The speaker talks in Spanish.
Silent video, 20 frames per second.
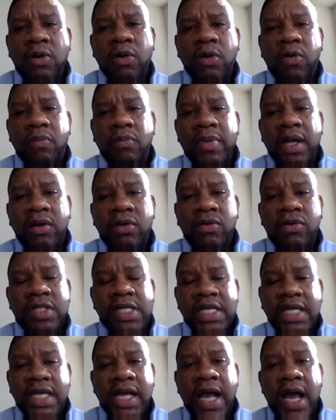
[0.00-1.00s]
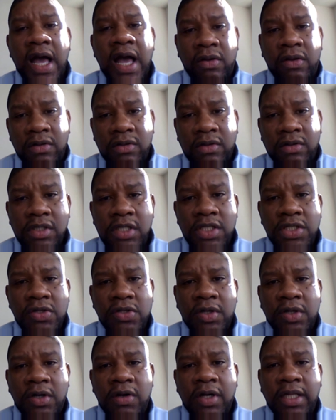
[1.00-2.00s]
esa Colombia no nos ha llegado.
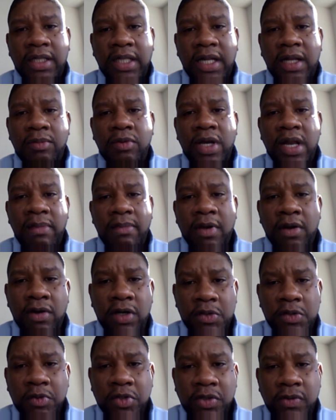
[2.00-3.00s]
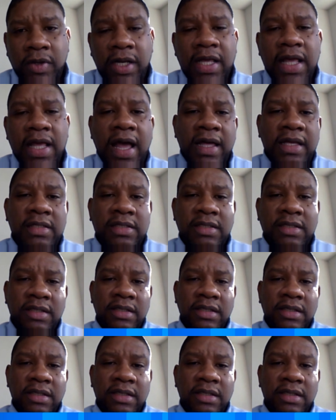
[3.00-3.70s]
Y yo creo que tenemos las mejores